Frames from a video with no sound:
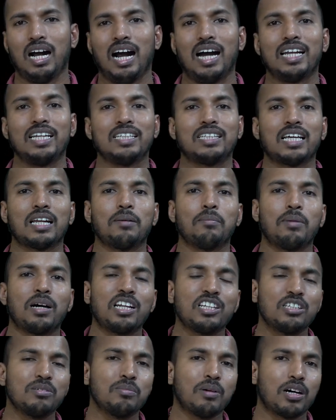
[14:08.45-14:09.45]
అని తన
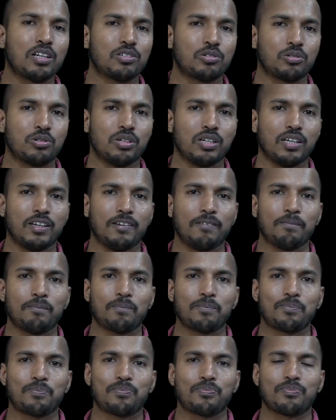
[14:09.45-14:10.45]
మనసు మార్చుకొని
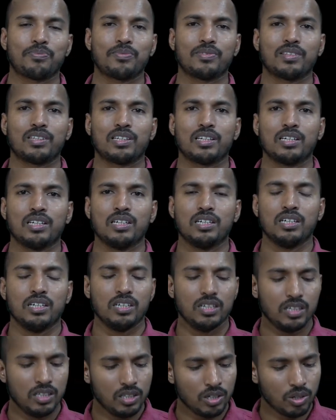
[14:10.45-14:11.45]

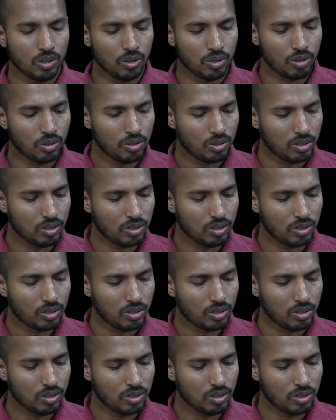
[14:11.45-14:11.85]
ఇదిగో